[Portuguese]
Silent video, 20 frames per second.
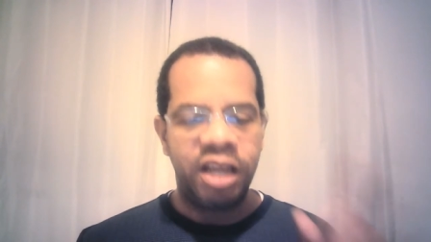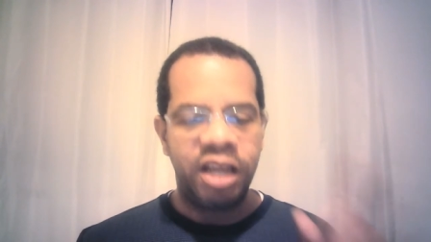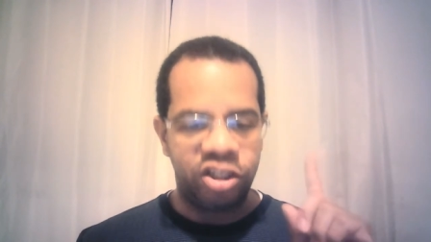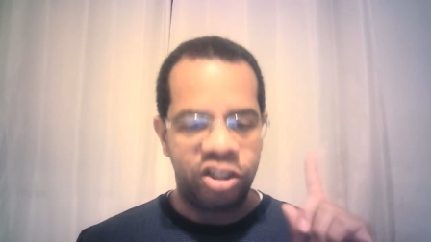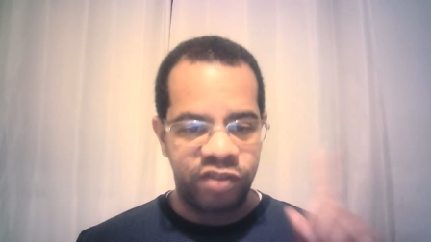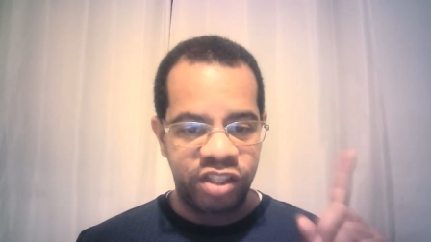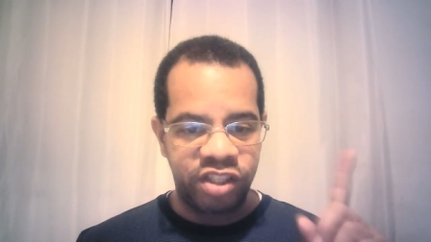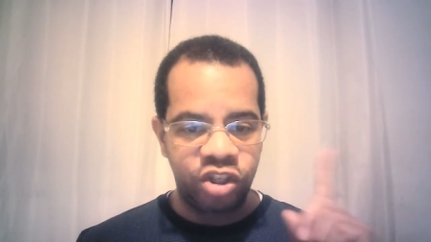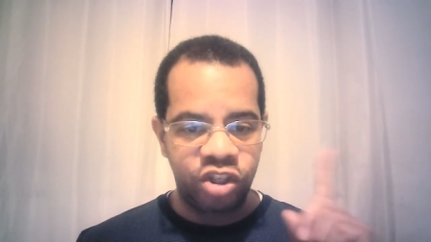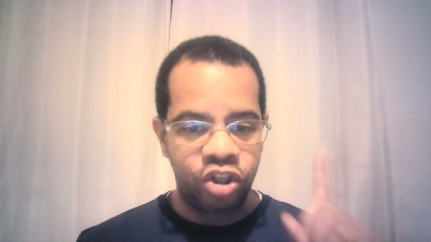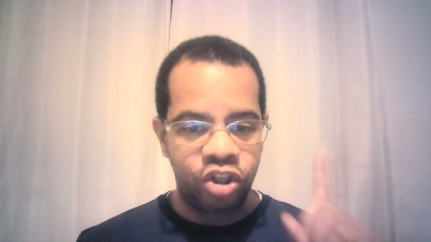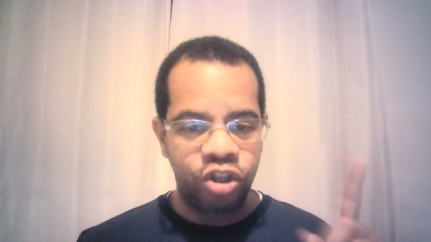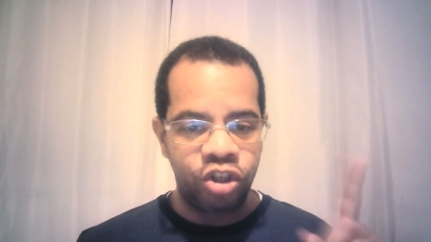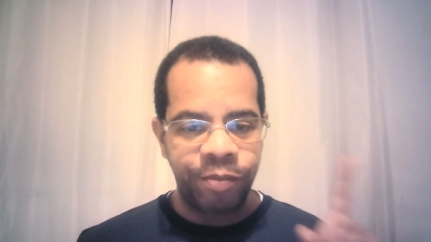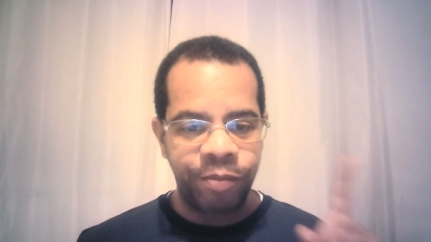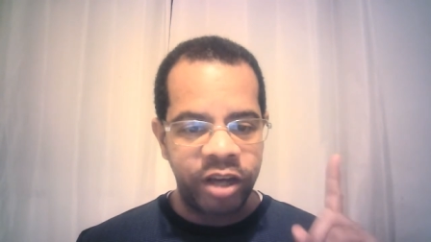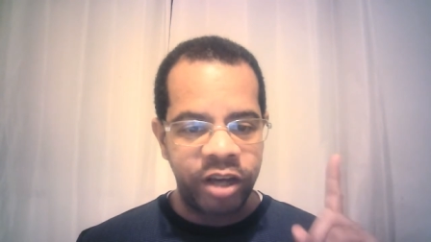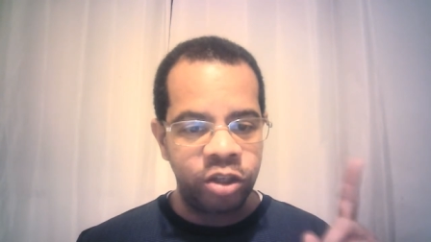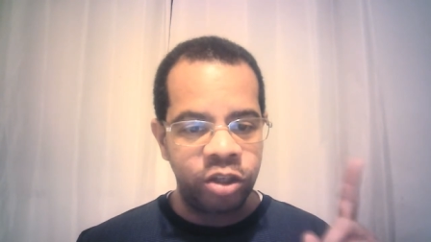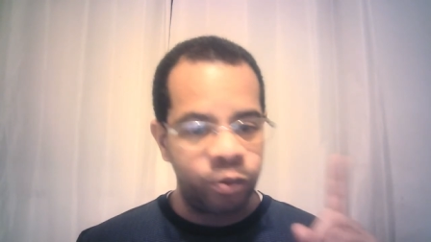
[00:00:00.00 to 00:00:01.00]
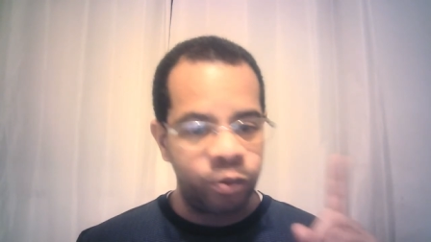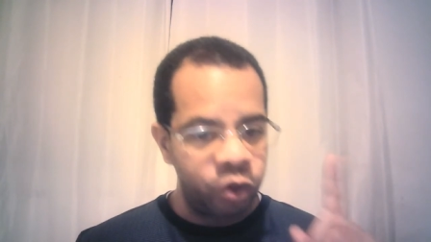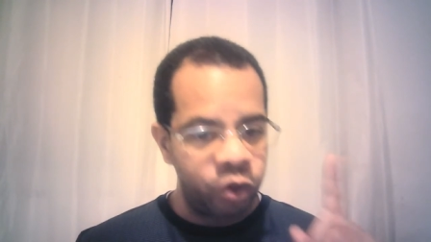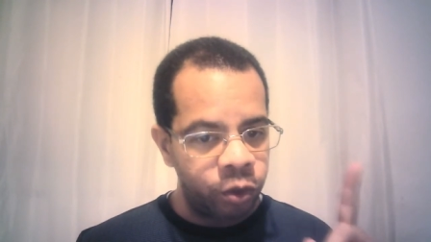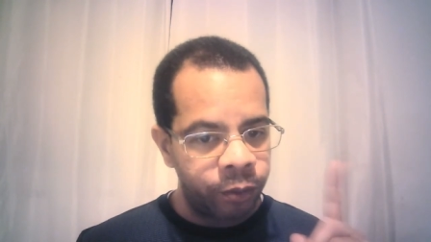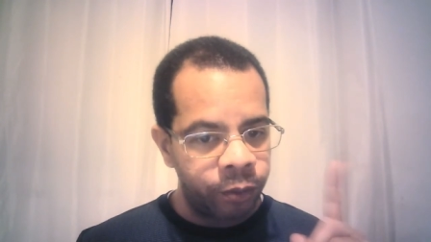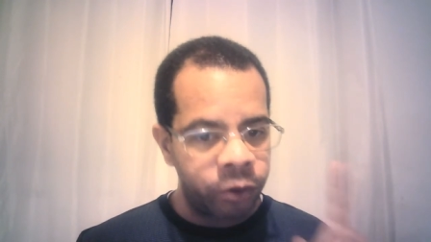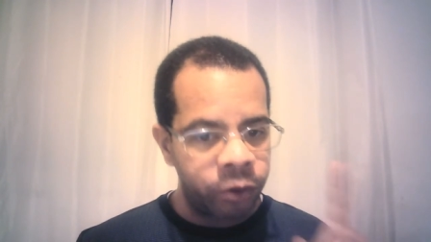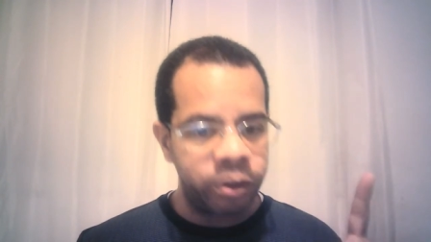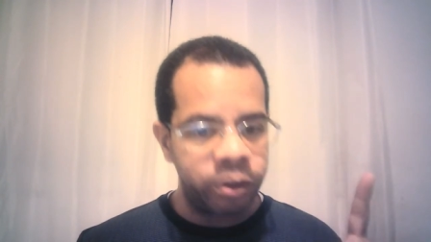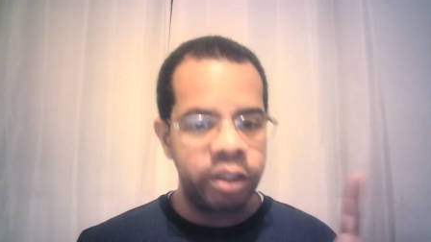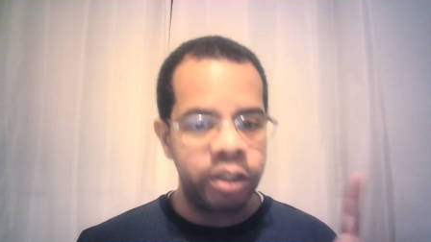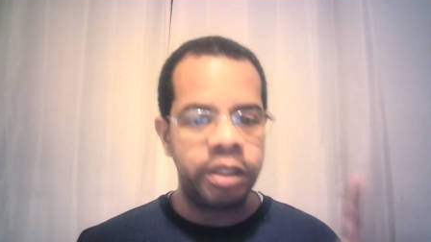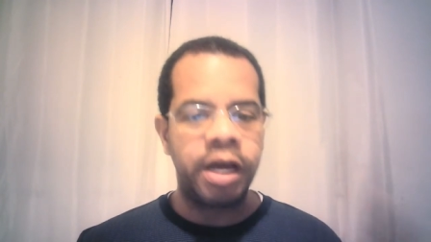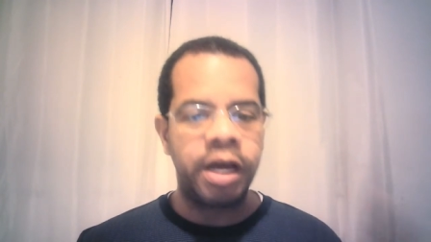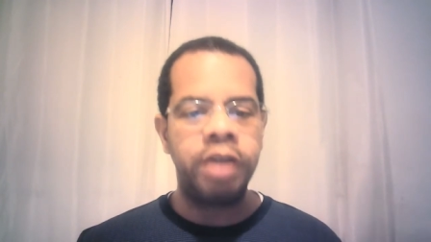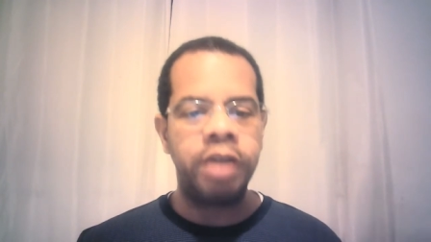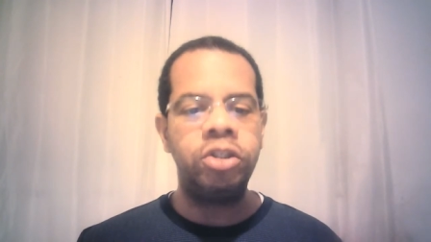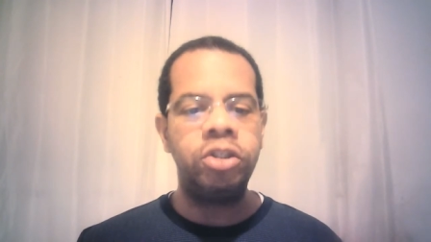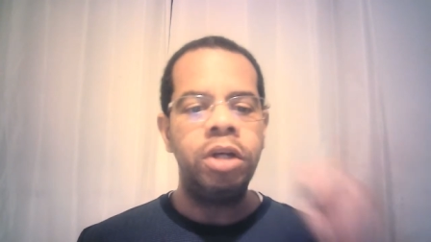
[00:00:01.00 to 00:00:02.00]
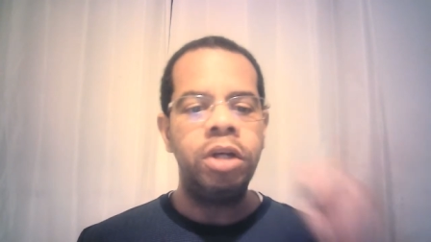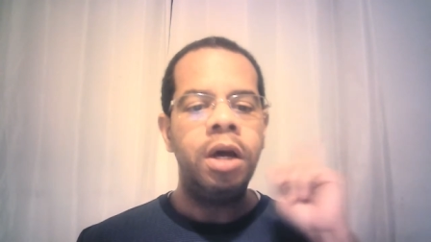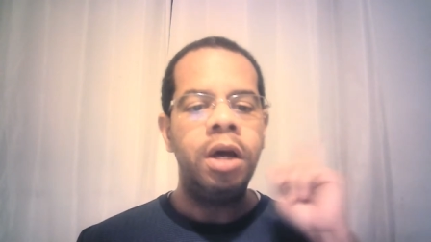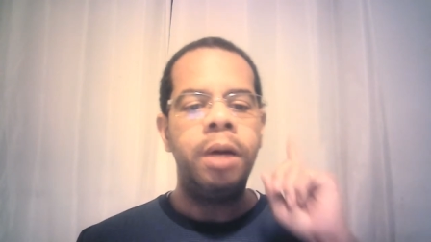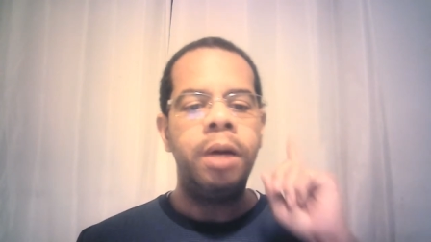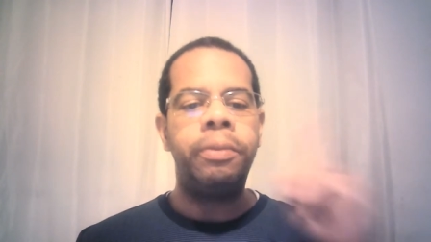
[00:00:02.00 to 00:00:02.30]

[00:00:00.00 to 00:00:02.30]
Às vezes a gente perde muita oportunidade